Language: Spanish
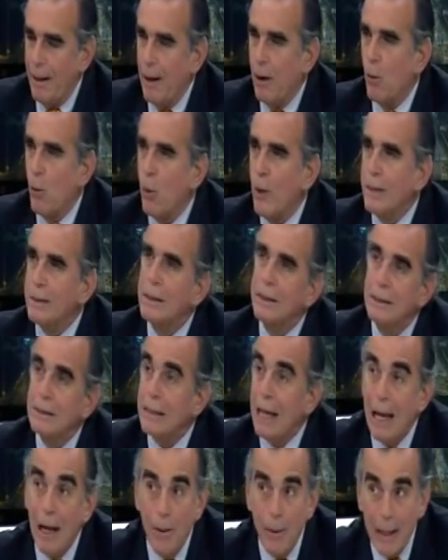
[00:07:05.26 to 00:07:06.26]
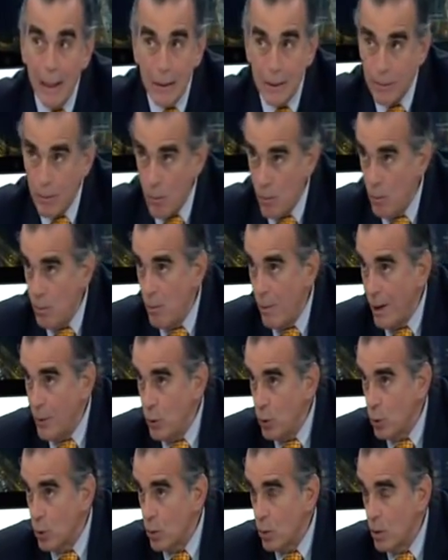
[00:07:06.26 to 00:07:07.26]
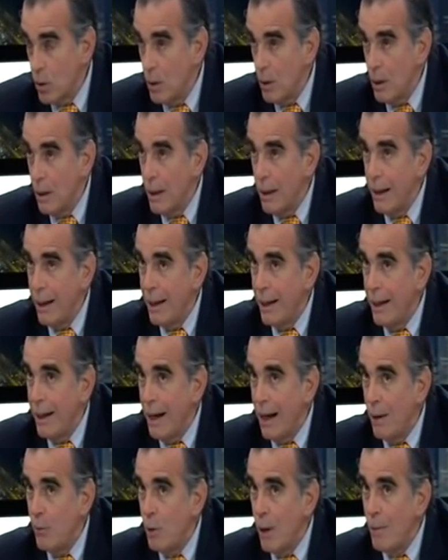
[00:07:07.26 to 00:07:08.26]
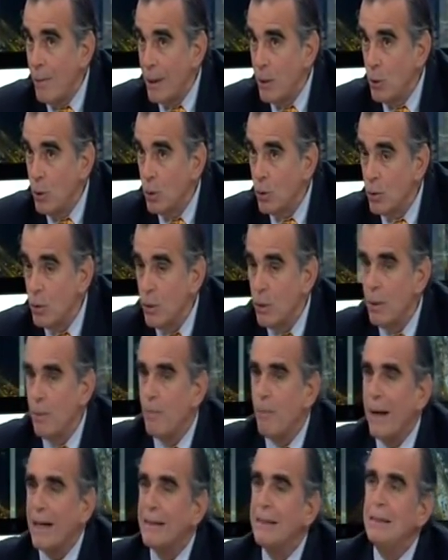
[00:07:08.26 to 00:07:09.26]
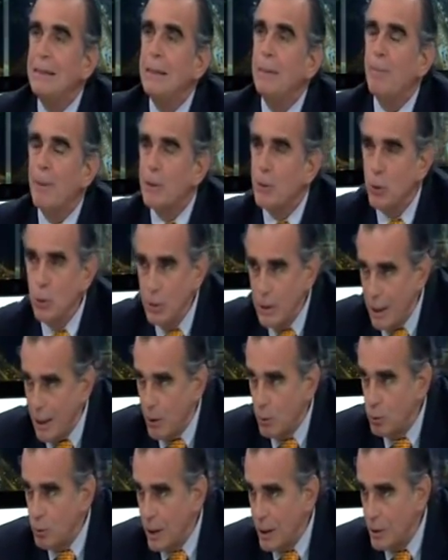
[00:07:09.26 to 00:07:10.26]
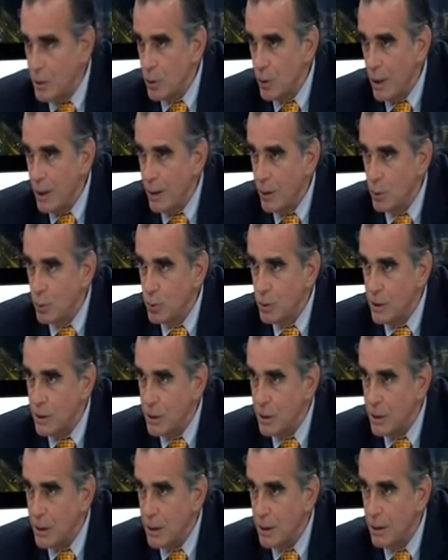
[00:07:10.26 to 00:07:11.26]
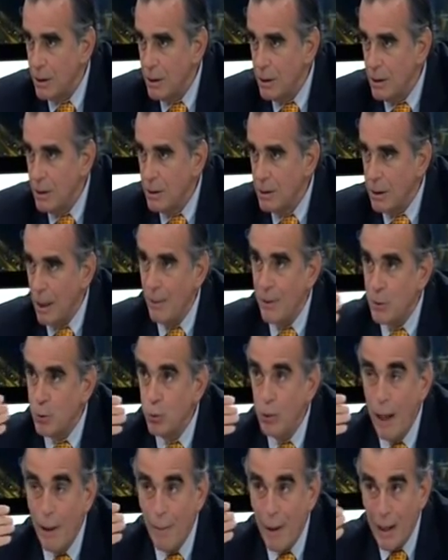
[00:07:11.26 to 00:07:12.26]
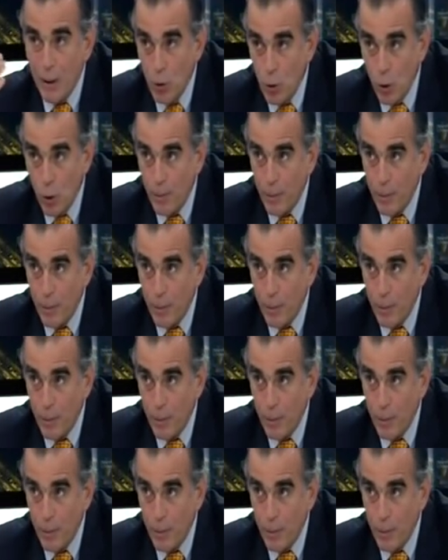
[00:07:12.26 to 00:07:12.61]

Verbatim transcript: jueces tal vez mayor, eh, una mayor participación de la Junta Nacional de Justicia tal vez una mayor